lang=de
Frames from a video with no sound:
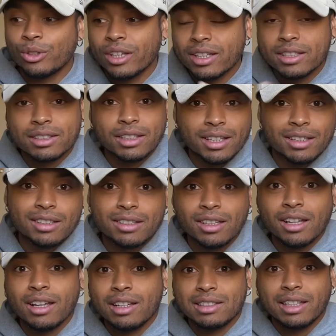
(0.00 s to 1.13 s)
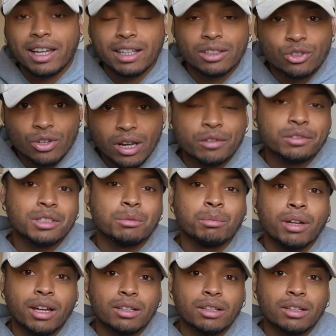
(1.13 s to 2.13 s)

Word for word: wo jedes Kind das eigene Schlafzimmer